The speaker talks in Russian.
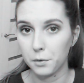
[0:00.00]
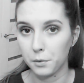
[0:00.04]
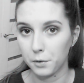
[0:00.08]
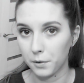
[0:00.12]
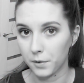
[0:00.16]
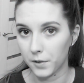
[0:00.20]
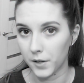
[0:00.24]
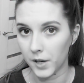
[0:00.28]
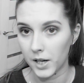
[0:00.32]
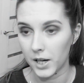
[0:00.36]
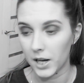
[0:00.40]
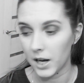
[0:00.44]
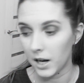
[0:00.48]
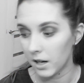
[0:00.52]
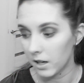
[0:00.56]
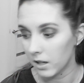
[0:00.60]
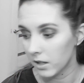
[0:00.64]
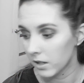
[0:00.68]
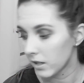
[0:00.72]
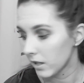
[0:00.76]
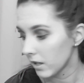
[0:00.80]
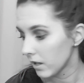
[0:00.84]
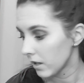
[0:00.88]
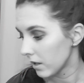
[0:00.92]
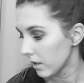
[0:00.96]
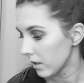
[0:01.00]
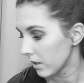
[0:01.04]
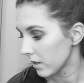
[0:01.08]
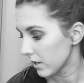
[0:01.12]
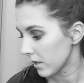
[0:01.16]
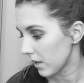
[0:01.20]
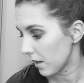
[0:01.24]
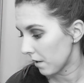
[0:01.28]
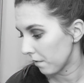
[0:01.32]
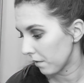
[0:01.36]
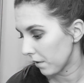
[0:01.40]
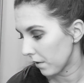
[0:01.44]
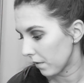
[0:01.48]
февраля
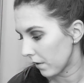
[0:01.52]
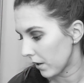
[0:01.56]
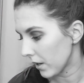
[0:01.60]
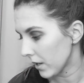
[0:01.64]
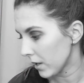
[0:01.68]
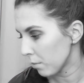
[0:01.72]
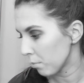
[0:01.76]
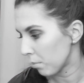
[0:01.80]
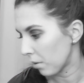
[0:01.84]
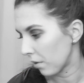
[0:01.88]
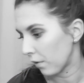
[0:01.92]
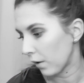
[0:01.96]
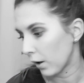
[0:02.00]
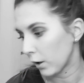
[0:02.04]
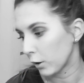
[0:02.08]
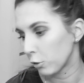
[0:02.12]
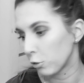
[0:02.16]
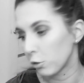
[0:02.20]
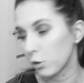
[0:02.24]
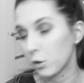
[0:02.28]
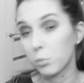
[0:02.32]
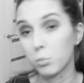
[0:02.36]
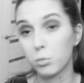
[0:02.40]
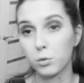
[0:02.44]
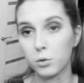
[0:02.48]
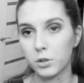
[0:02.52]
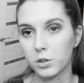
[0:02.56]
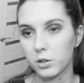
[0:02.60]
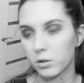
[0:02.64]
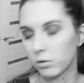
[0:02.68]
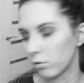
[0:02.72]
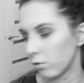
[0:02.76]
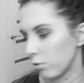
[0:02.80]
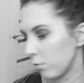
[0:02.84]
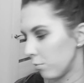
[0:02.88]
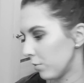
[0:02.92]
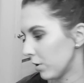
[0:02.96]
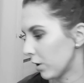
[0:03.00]
соревнований по факту не будет.
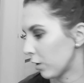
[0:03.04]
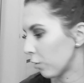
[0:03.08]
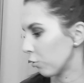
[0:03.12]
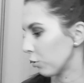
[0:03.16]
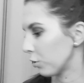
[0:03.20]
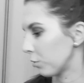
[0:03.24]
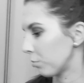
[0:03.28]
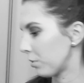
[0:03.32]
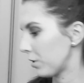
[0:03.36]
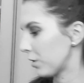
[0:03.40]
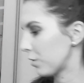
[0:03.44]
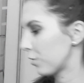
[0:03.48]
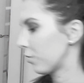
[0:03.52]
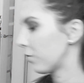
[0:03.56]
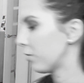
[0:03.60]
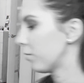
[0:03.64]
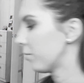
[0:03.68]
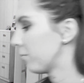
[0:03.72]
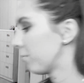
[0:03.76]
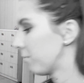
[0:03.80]
У меня кот пришел.